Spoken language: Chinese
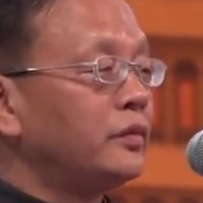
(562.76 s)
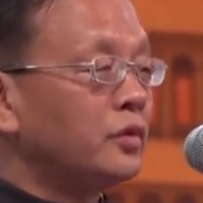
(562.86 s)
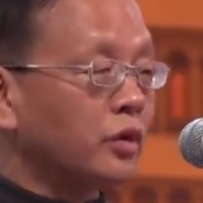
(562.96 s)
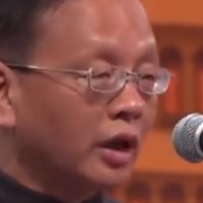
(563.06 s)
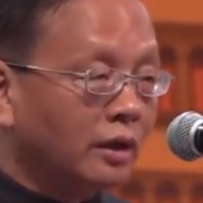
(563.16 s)

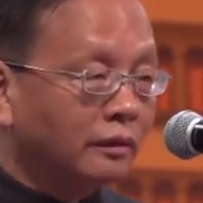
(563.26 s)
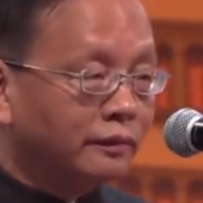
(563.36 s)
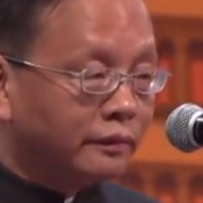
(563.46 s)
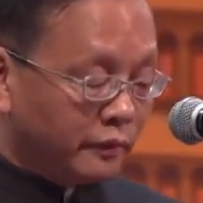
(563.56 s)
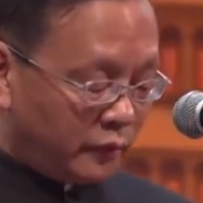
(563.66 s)
最后，
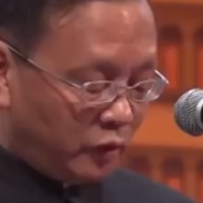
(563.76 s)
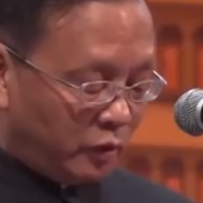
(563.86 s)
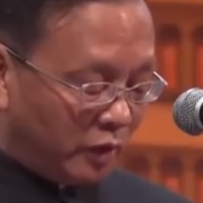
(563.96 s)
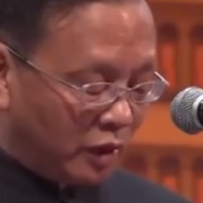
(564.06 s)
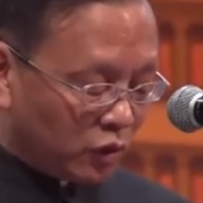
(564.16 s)

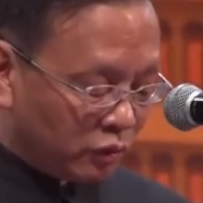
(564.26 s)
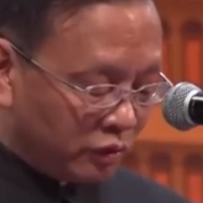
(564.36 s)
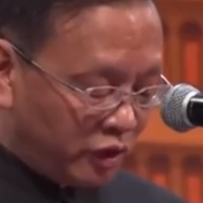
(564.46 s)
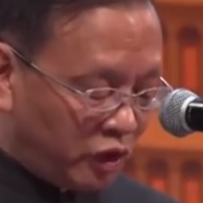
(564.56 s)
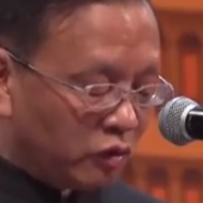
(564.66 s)
我要祝
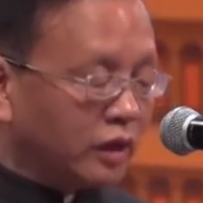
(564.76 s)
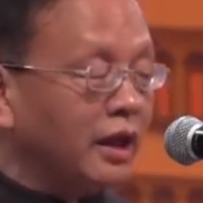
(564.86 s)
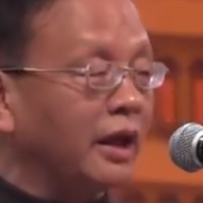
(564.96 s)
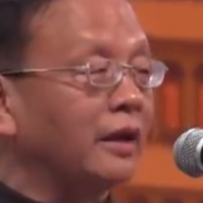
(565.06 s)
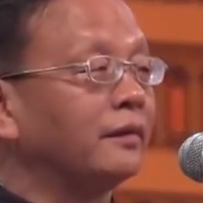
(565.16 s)
记住大
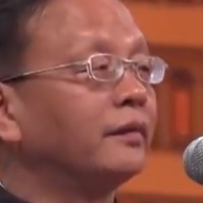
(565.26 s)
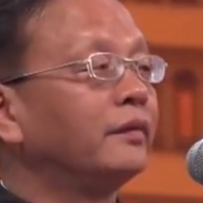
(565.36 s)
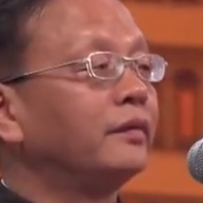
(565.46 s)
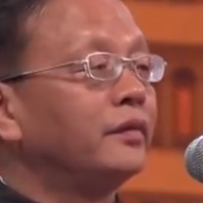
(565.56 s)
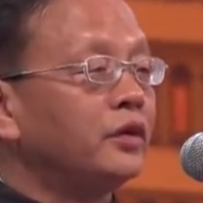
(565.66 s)
典
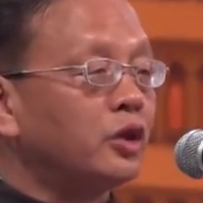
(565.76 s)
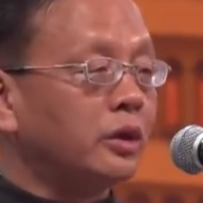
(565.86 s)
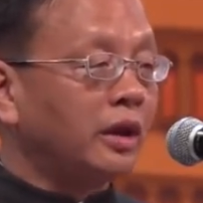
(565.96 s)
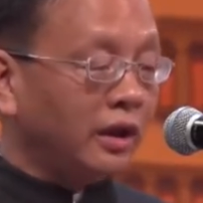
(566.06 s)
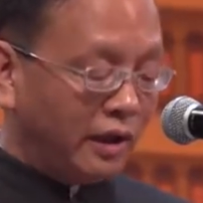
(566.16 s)

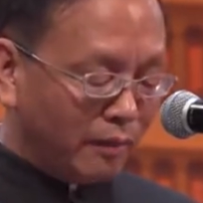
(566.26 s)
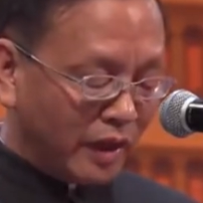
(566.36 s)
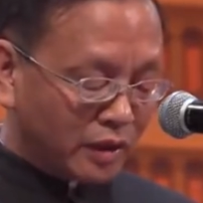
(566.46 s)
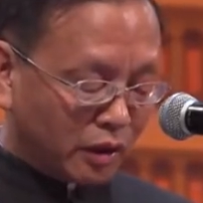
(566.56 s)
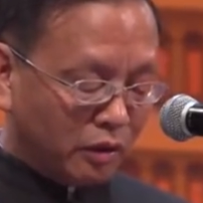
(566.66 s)
取得圆
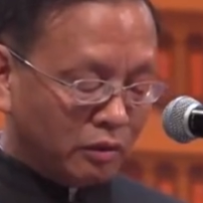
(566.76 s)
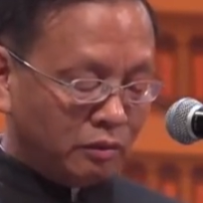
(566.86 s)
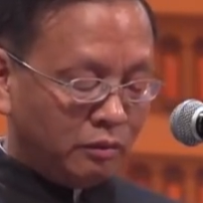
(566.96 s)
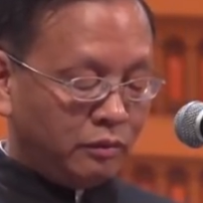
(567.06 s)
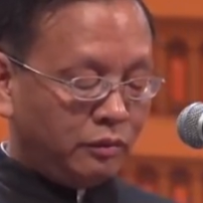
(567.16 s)
满成功，
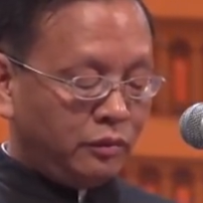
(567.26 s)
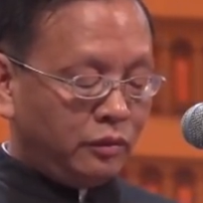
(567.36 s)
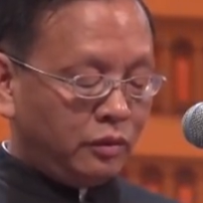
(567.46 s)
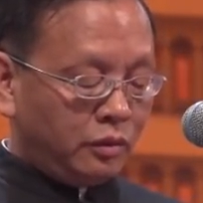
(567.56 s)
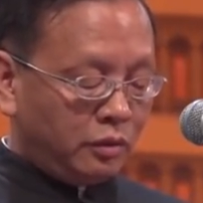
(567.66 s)

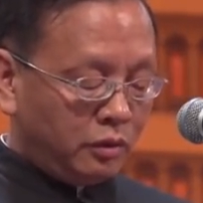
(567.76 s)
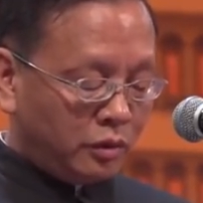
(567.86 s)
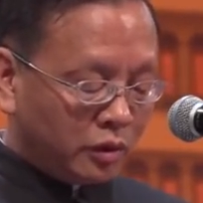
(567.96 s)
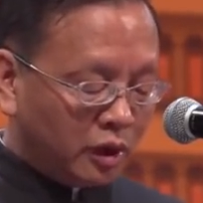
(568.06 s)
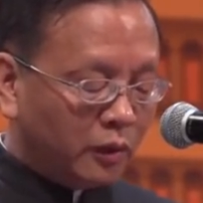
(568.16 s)

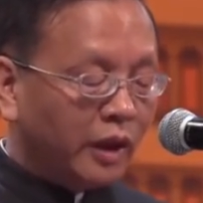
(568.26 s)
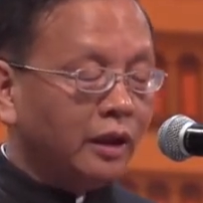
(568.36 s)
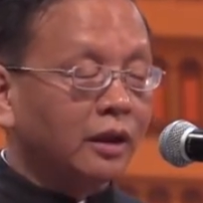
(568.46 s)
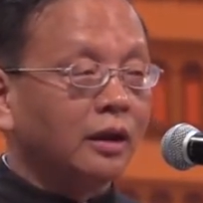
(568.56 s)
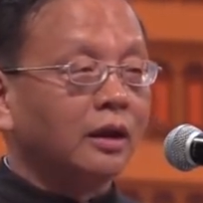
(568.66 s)
祝各位
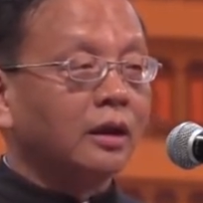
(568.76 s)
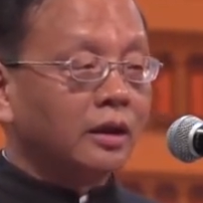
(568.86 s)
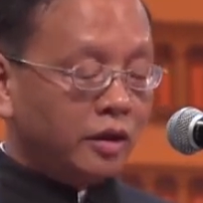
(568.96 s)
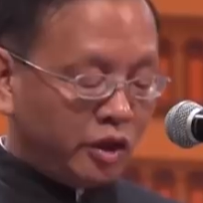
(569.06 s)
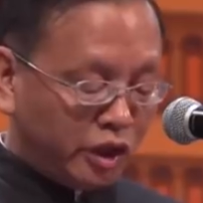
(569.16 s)

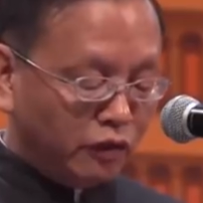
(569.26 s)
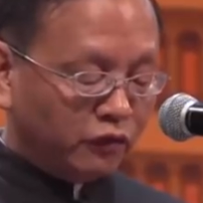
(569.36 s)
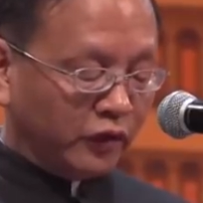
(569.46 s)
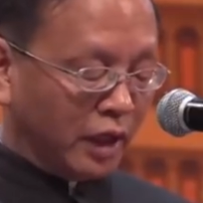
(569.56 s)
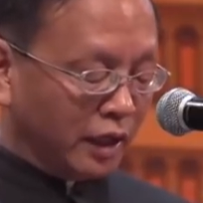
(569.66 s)
幸
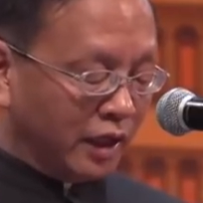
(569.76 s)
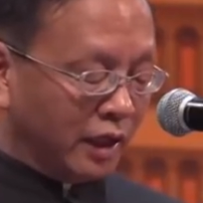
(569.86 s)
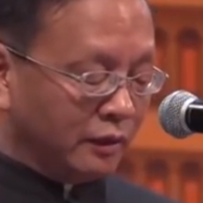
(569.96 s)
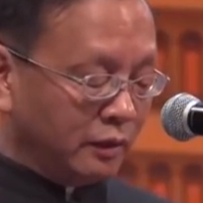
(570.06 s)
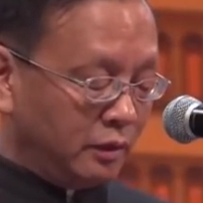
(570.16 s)
福安
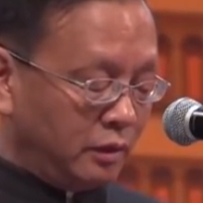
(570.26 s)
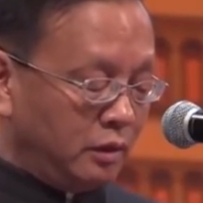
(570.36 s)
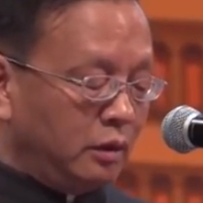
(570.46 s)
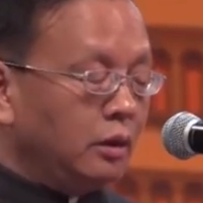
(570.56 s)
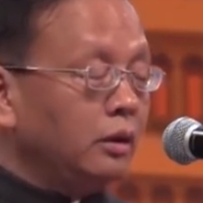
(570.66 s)
康。
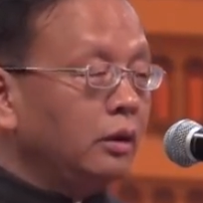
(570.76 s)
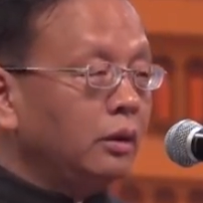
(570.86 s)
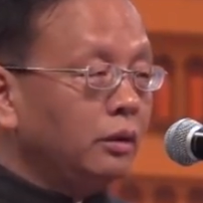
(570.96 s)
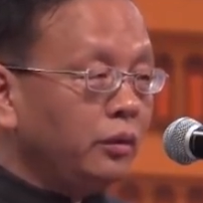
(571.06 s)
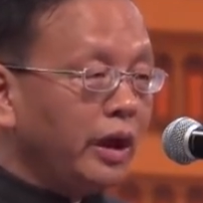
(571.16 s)

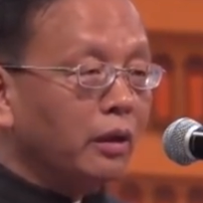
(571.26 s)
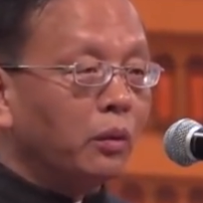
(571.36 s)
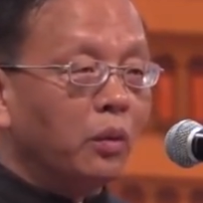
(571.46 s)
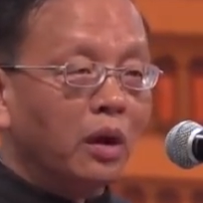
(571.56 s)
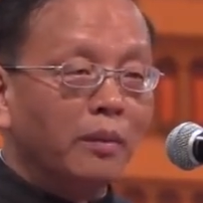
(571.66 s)

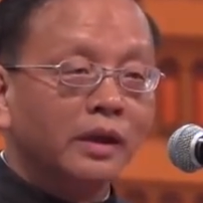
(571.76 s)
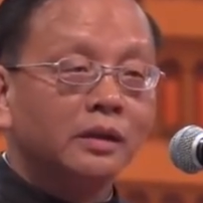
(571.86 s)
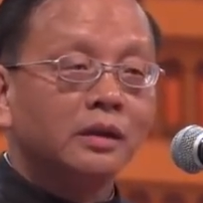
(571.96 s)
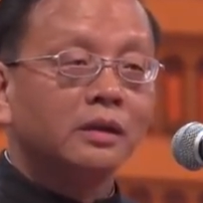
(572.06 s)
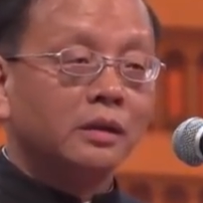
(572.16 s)
愿我
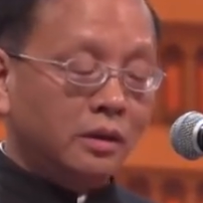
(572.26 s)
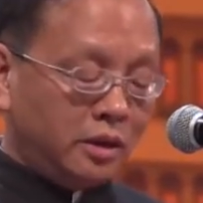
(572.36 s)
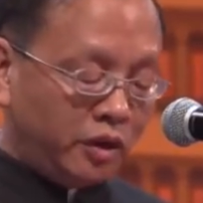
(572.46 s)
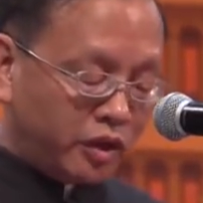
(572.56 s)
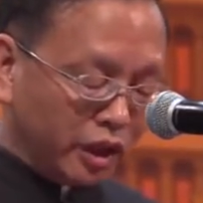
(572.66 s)
们
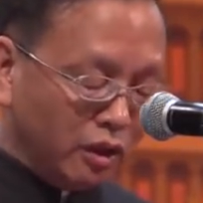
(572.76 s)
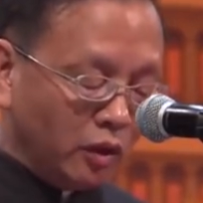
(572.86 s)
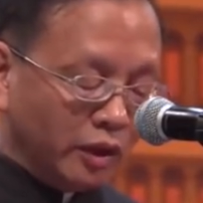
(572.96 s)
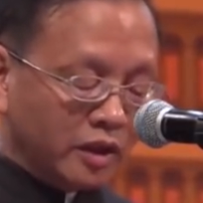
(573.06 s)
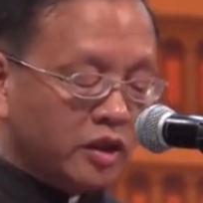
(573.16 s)
生
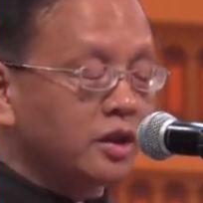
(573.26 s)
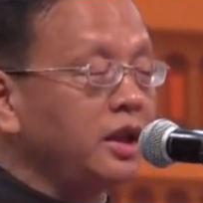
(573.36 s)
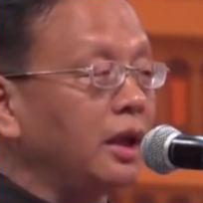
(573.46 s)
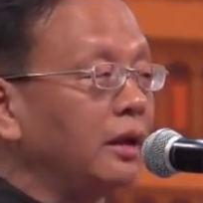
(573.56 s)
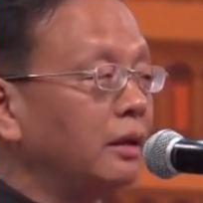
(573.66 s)
活的世界